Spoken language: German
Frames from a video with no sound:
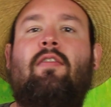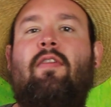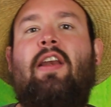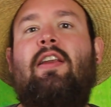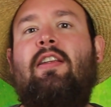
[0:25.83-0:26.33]

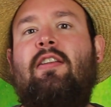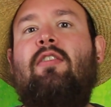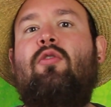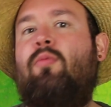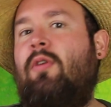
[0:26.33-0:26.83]
wenn ich
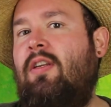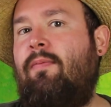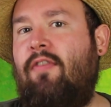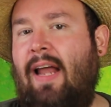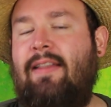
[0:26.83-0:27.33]
die, über die
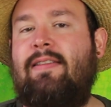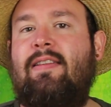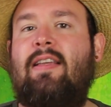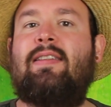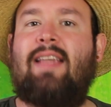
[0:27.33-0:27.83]

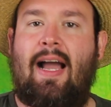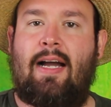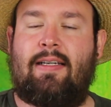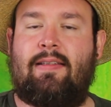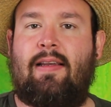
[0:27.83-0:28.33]
Pflanzen des
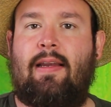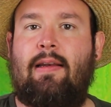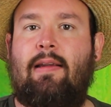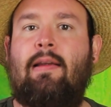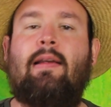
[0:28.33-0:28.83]
Jahres rede.